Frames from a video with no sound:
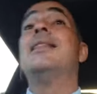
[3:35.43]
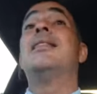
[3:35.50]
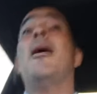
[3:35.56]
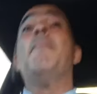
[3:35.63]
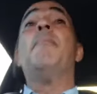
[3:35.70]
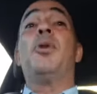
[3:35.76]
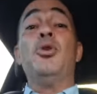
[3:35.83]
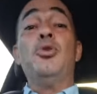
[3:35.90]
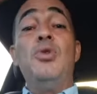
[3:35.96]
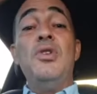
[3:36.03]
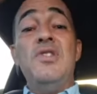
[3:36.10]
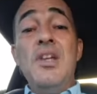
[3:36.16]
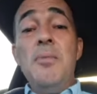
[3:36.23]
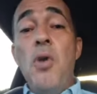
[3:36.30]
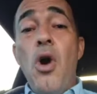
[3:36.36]
Tan pronto
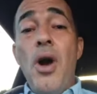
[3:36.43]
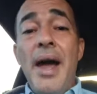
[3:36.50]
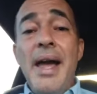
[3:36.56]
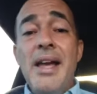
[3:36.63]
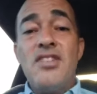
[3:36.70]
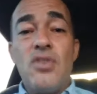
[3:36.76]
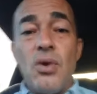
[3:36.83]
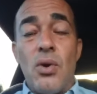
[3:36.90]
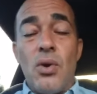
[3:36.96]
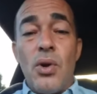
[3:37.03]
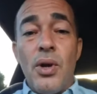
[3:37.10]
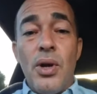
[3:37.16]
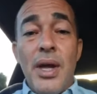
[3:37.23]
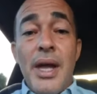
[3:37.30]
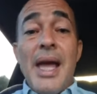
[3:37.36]
hicimos eso,
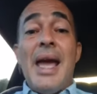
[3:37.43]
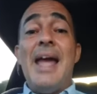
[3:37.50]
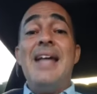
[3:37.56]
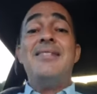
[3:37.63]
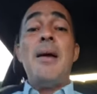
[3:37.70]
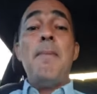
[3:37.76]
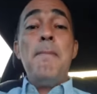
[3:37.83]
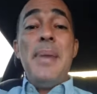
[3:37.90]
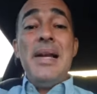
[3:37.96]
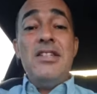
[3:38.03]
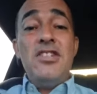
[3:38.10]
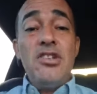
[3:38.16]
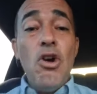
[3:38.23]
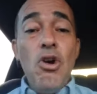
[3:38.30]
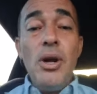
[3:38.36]
esas
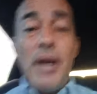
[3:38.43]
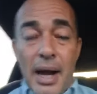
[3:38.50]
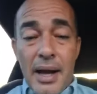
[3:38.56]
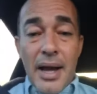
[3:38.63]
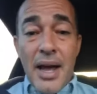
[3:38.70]
personas